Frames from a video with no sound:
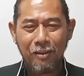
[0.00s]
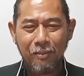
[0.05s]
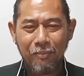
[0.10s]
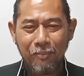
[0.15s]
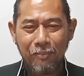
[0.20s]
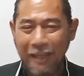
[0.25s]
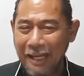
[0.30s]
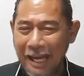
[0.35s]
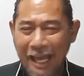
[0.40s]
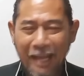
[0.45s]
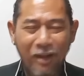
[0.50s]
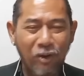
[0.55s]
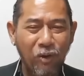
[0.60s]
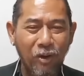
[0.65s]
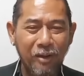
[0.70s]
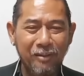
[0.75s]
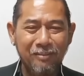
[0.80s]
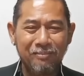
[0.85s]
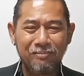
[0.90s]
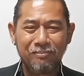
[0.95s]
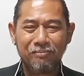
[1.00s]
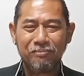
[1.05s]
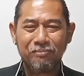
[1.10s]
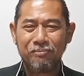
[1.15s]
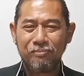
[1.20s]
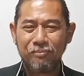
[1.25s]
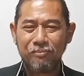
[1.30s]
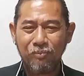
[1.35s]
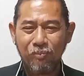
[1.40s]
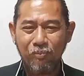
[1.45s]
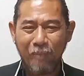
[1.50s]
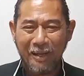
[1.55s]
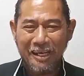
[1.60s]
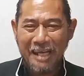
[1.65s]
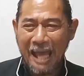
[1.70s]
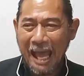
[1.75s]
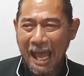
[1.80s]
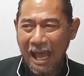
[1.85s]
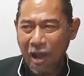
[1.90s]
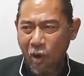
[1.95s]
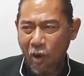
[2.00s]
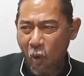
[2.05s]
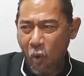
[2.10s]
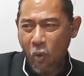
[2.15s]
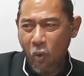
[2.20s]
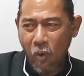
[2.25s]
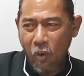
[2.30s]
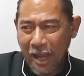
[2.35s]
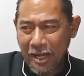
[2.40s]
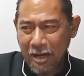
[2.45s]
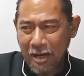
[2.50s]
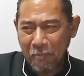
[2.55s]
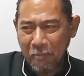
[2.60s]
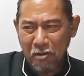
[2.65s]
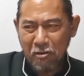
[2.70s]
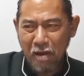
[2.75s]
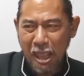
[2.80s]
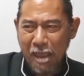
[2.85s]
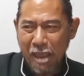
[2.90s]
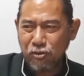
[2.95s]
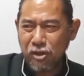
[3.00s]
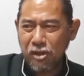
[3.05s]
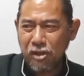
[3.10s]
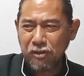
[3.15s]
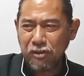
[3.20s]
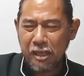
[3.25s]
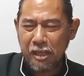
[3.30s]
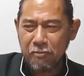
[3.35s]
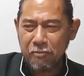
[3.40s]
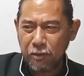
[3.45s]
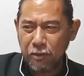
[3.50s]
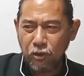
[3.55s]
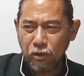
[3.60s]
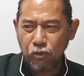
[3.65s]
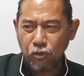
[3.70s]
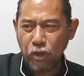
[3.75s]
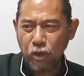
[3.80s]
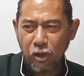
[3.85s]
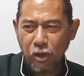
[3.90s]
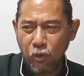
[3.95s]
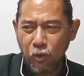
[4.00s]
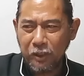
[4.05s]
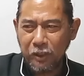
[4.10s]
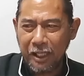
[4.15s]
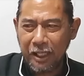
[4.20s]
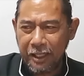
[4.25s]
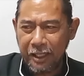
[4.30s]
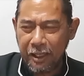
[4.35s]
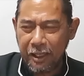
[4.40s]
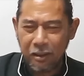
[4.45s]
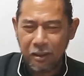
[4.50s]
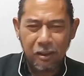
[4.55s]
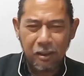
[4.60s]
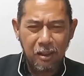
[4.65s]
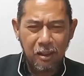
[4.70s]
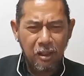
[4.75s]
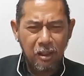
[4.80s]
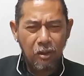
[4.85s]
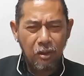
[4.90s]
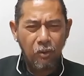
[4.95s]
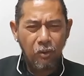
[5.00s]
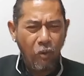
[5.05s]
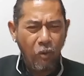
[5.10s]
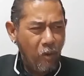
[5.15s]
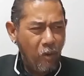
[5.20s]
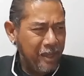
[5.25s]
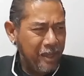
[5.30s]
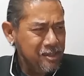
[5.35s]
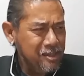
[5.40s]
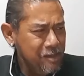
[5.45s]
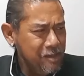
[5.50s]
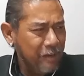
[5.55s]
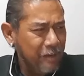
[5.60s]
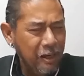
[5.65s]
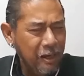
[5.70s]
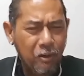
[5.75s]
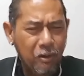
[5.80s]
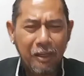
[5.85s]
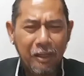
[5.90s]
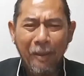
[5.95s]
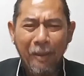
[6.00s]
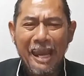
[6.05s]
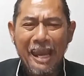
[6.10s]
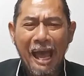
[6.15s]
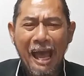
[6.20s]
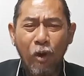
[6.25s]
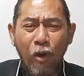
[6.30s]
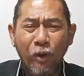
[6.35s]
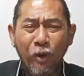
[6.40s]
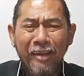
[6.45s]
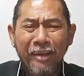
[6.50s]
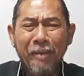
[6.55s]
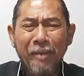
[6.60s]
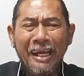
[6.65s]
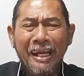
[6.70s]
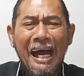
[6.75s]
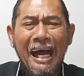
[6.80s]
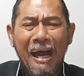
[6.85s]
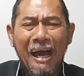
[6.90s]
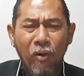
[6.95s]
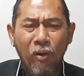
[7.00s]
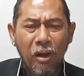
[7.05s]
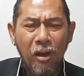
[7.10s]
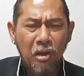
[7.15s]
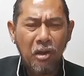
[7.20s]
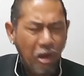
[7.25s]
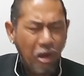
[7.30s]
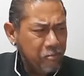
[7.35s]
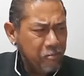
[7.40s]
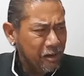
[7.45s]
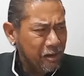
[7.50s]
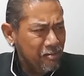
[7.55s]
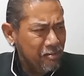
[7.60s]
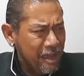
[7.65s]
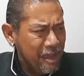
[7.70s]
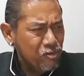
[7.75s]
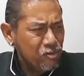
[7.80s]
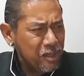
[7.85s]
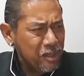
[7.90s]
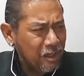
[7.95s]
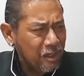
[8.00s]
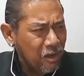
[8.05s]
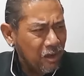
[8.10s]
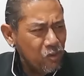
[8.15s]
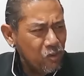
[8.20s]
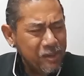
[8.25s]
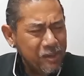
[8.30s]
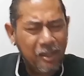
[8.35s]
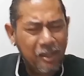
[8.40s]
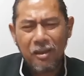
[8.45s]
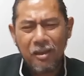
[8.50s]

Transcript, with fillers: มีหลายคน ไปด่าโอ้ไอ้นั่นมันเร็วจริง ๆ มันต้องอย่างงู้นอย่างนี้โอ้ไอ้นี่มันคือไปด่าคนที่เป็นข่าวเอ้ย มันเร็วจริงจริงงู้น